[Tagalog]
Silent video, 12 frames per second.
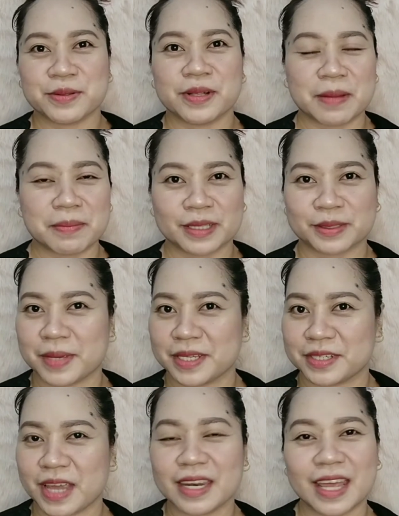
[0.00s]
Welcome back to my
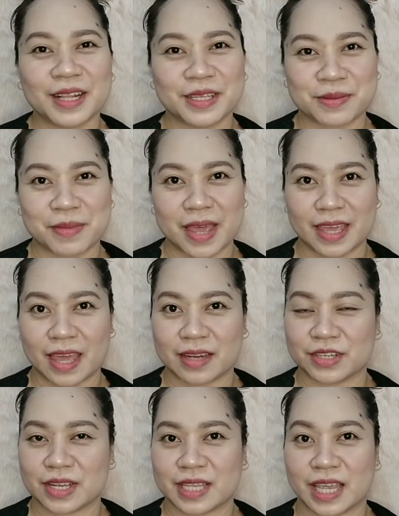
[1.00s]
channel. It's me again,
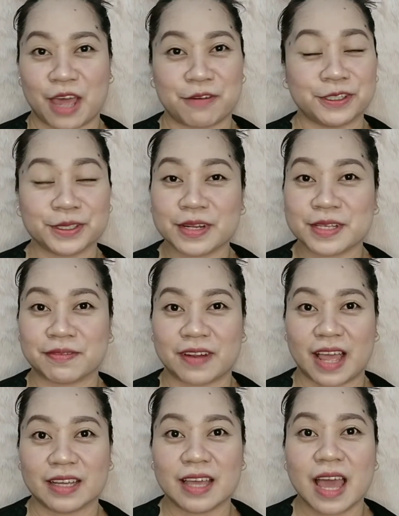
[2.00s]
Jessica. And for today's
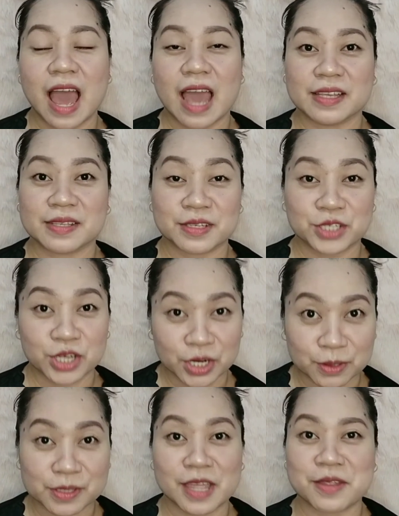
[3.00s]
vlog, ay isi-share
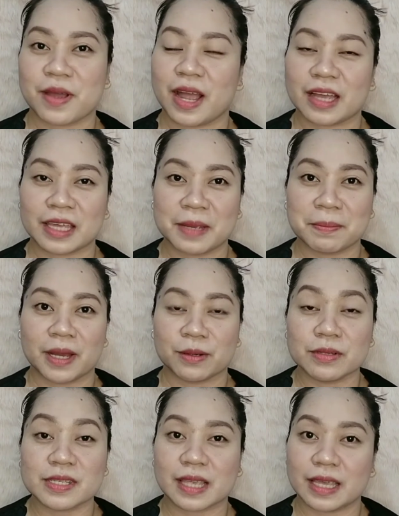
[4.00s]
ko sa inyo ang aking
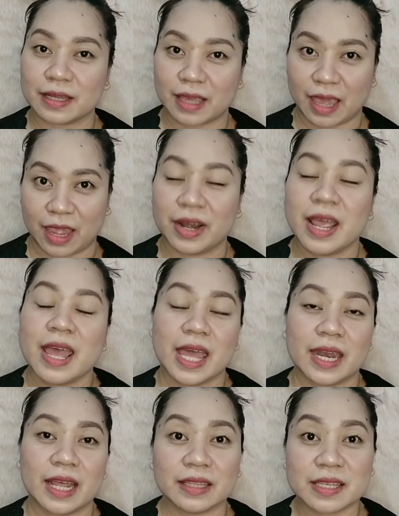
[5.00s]
bagong skincare
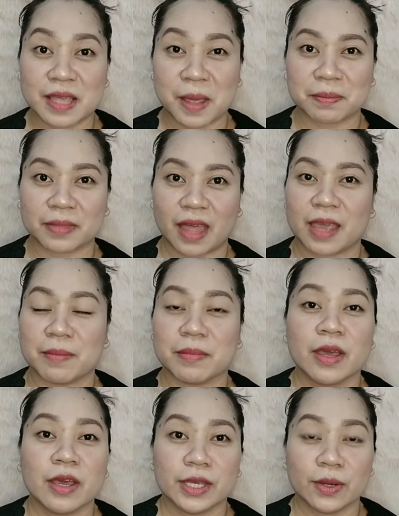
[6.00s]
and at the same time,
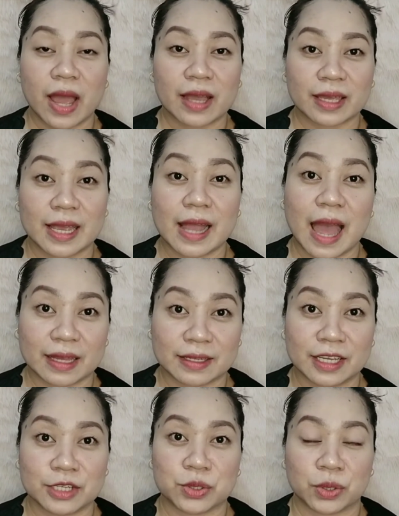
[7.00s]
yung aking
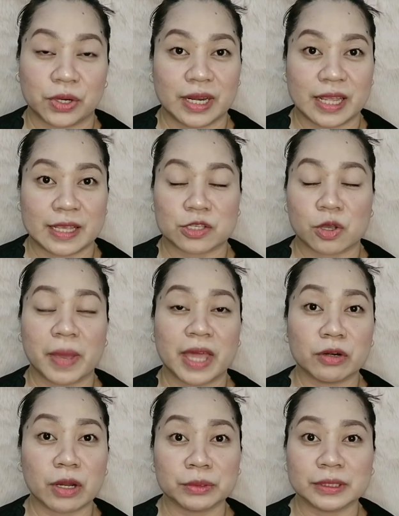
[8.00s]
acne journey. So,
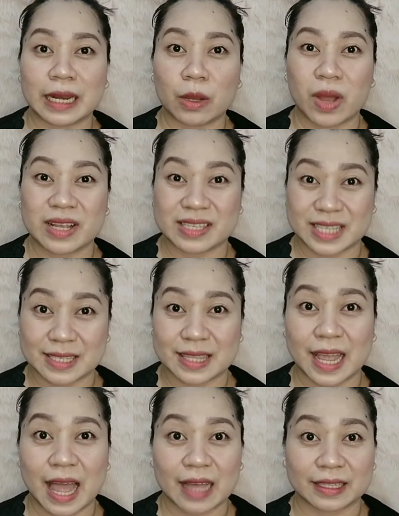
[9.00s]
meron akong dalawang
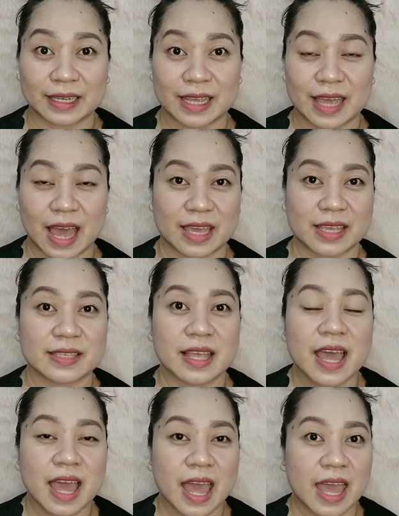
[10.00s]
cystic acne, guys.
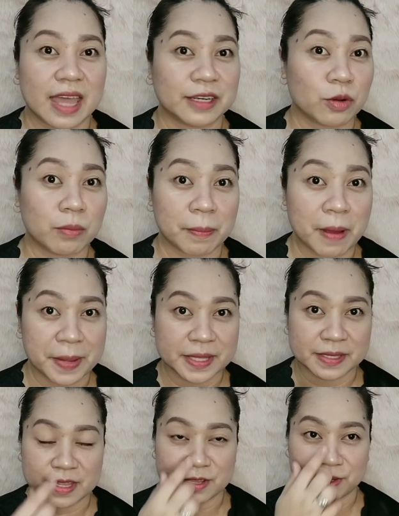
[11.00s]
And kung
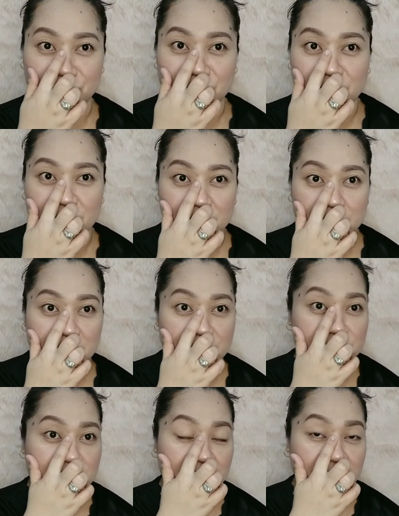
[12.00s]
mapapansin nyo,
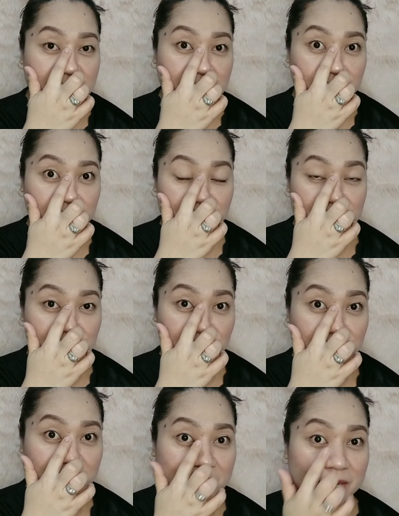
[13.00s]
meron siya dito. So,
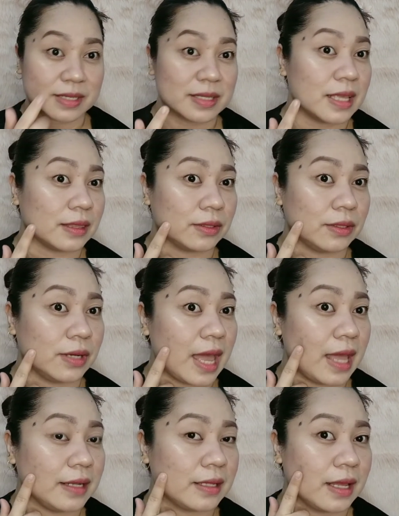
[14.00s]
yung marks dito
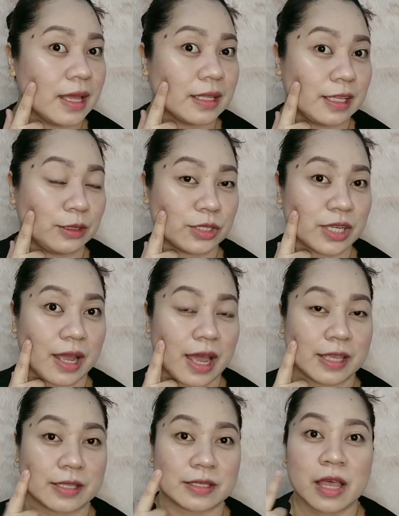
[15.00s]
and dito siya
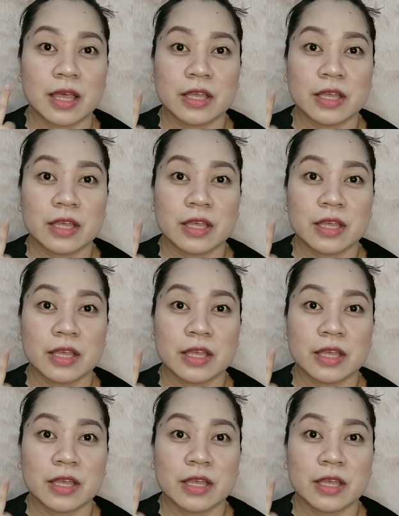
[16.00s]
guys.